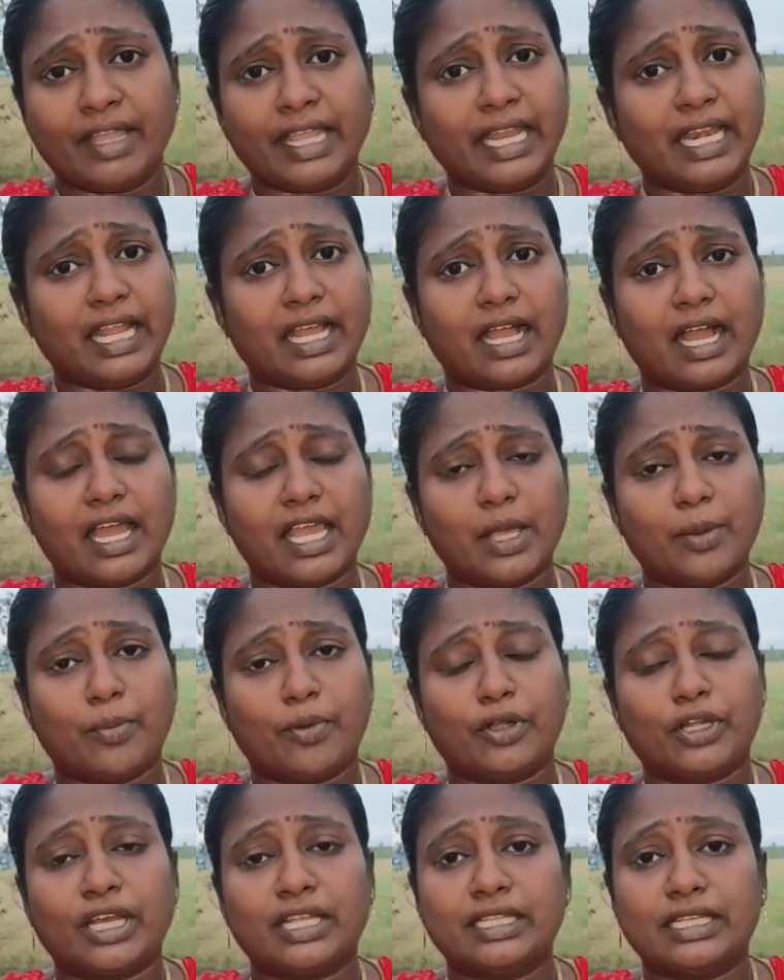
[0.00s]
வெயிலில் காய
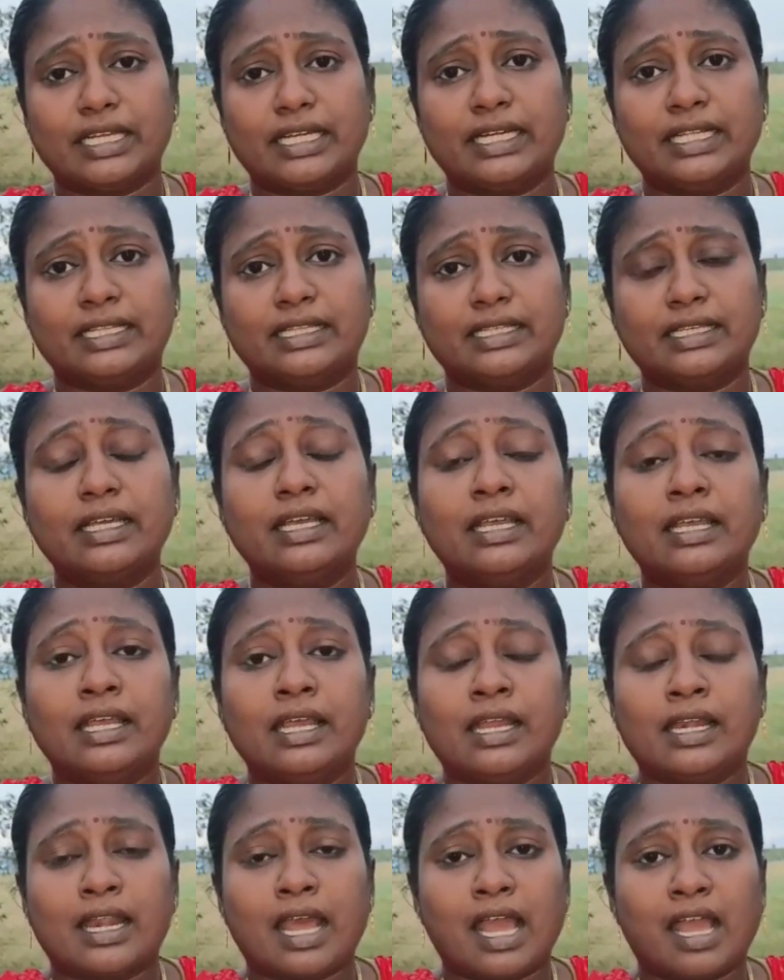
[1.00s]
போட்டு அதை எடுத்து
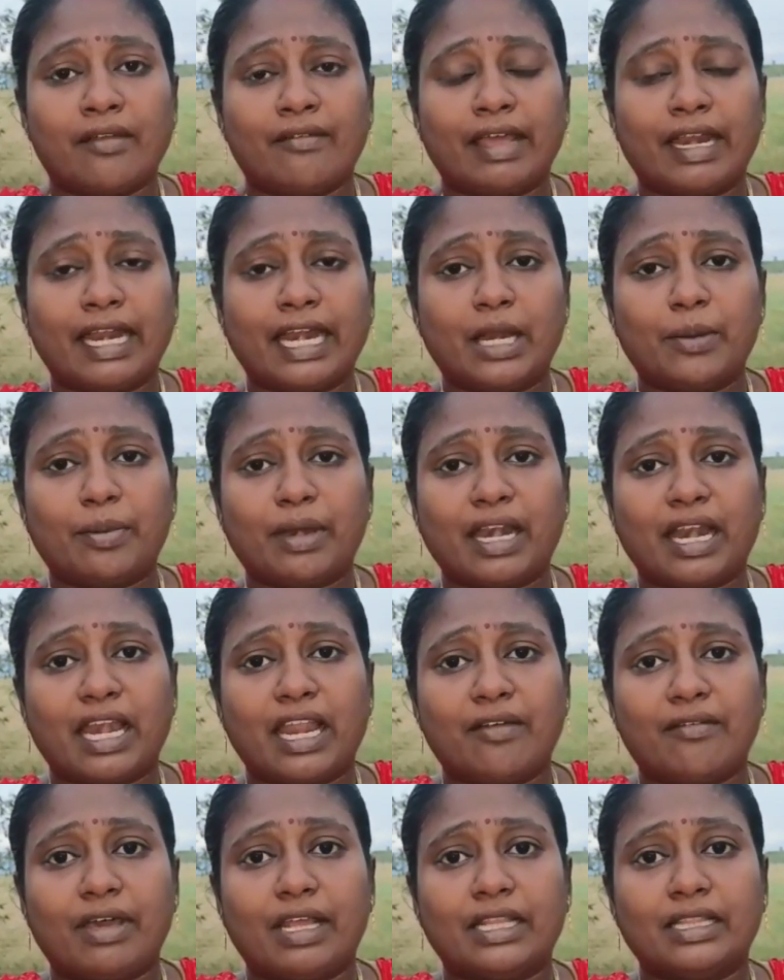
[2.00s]
நாங்கள் விறகடுப்பில்
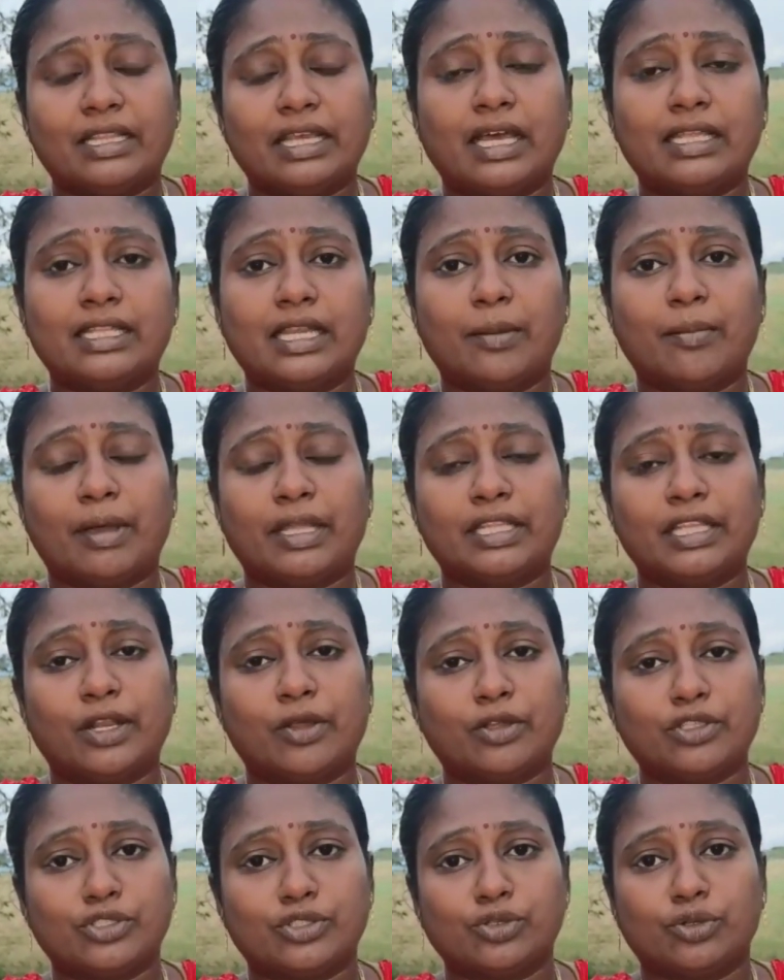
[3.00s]
நல்லா வறுத்து அதில்
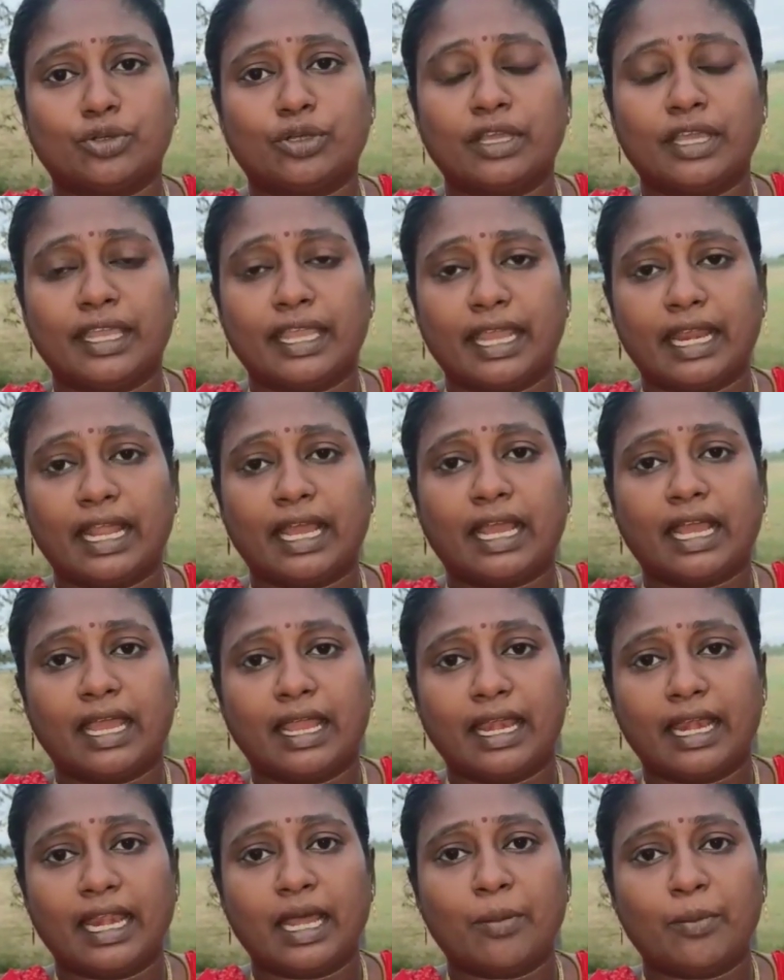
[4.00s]
பார்த்தீங்கன்னா கொஞ்சம் சுக்கு
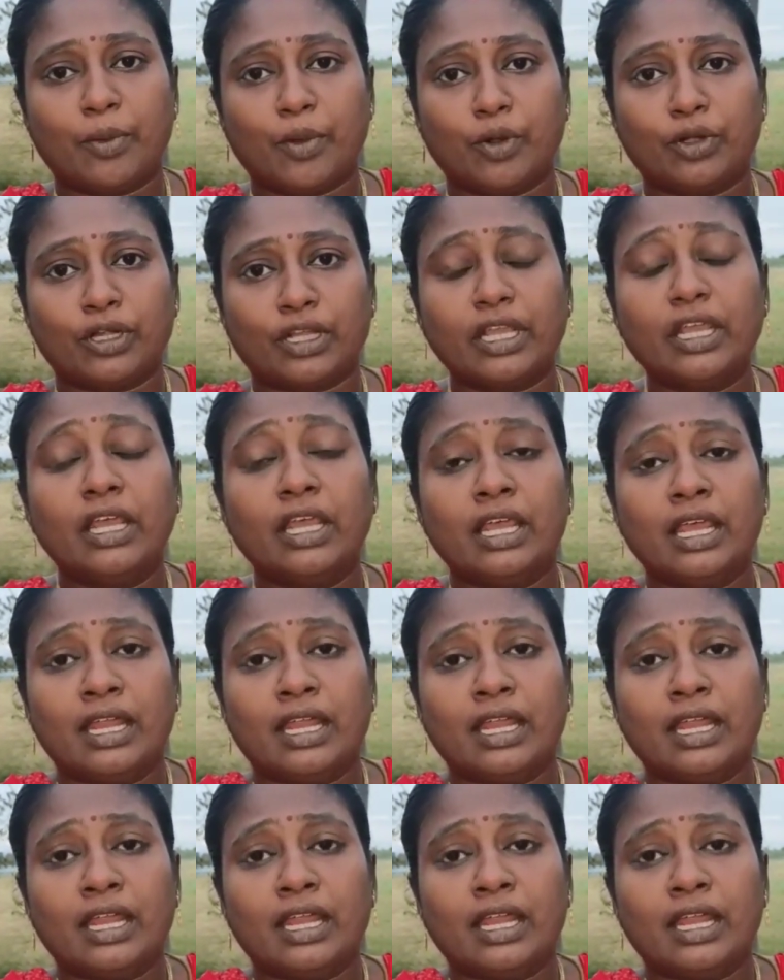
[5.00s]
ஏலக்காய் எல்லாம் போட்டு